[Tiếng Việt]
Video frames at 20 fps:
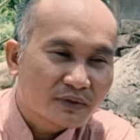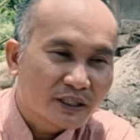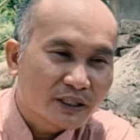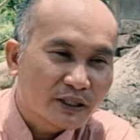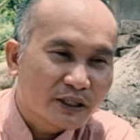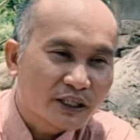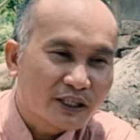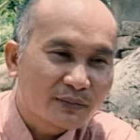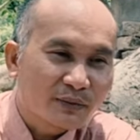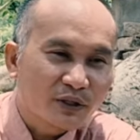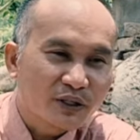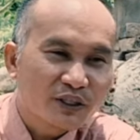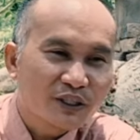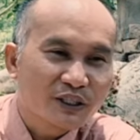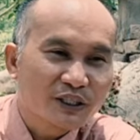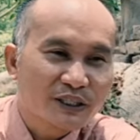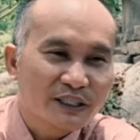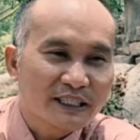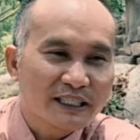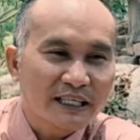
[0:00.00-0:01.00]
thì mọi
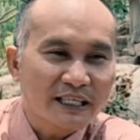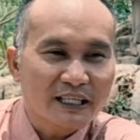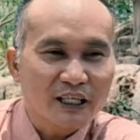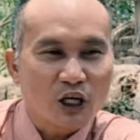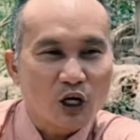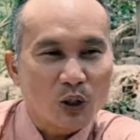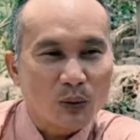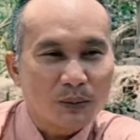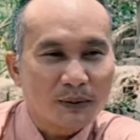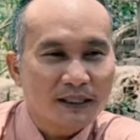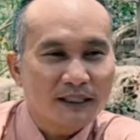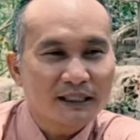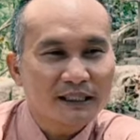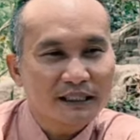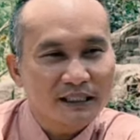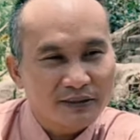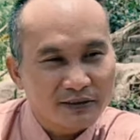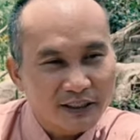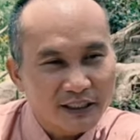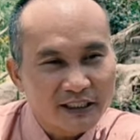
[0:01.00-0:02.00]
người cắt cột
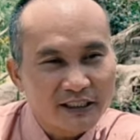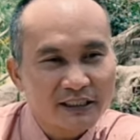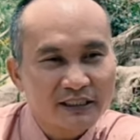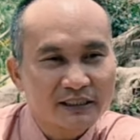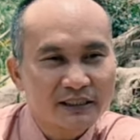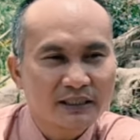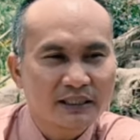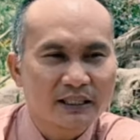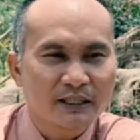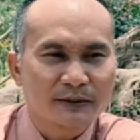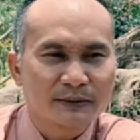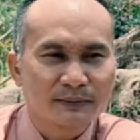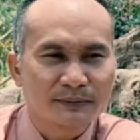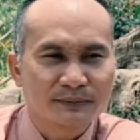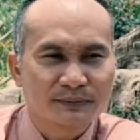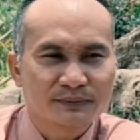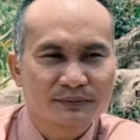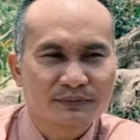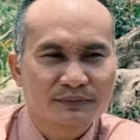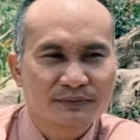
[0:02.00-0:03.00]
thì thấy như thế nào
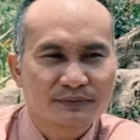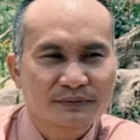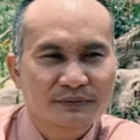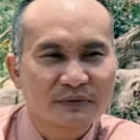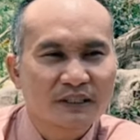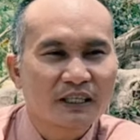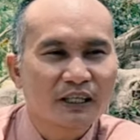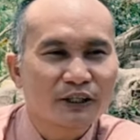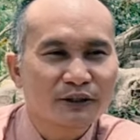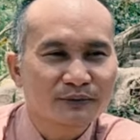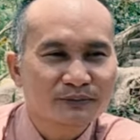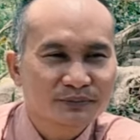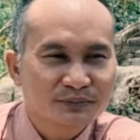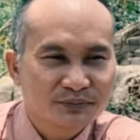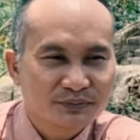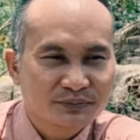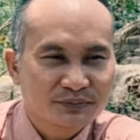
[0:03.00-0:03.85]
nó thấy không